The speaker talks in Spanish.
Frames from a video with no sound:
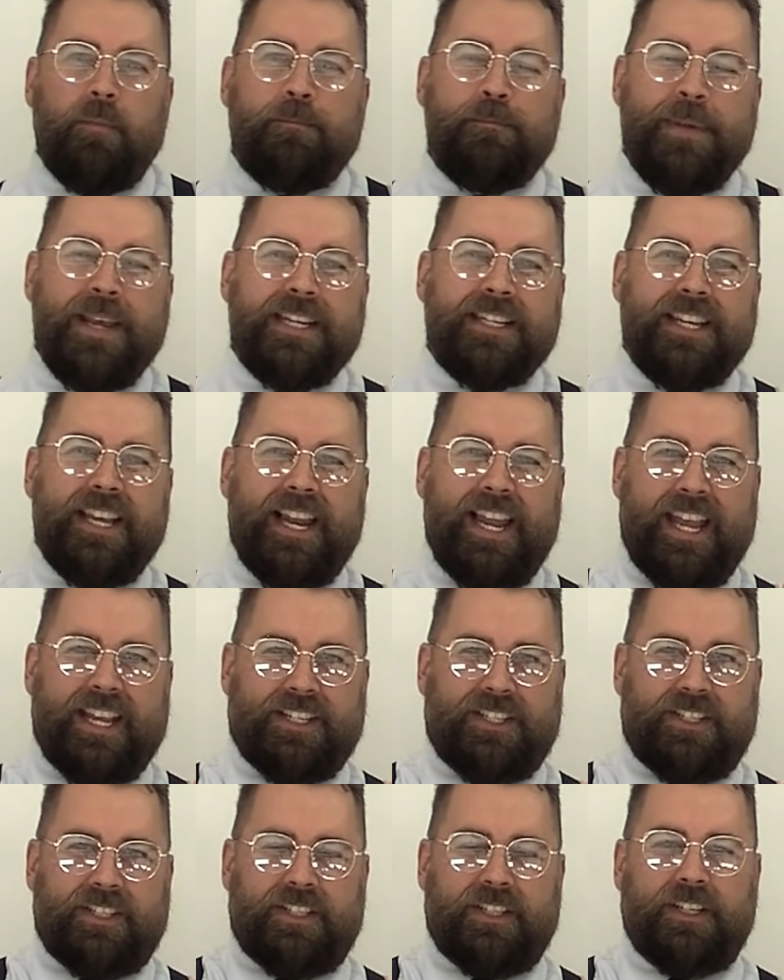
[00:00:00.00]

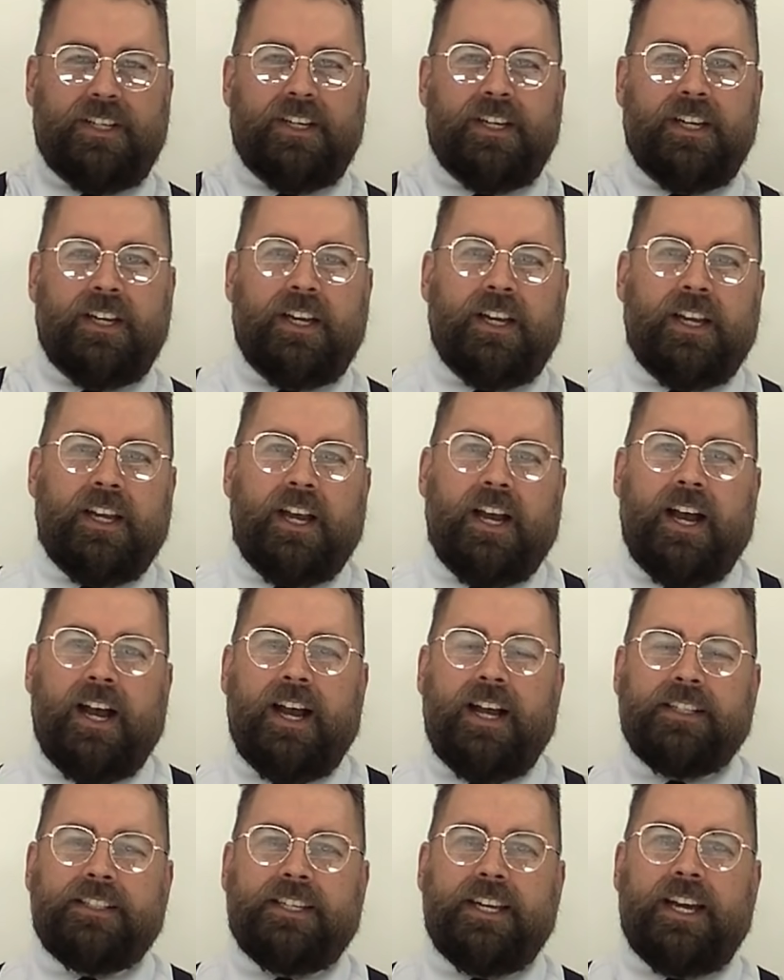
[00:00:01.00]
misiles
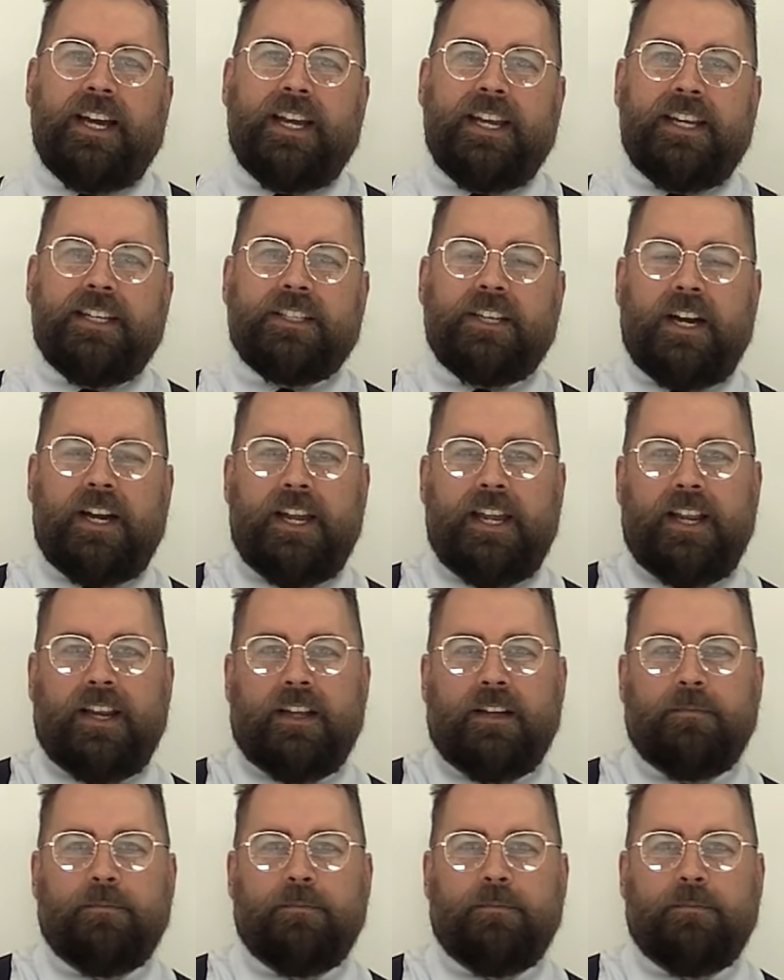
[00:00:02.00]
hacia Israel.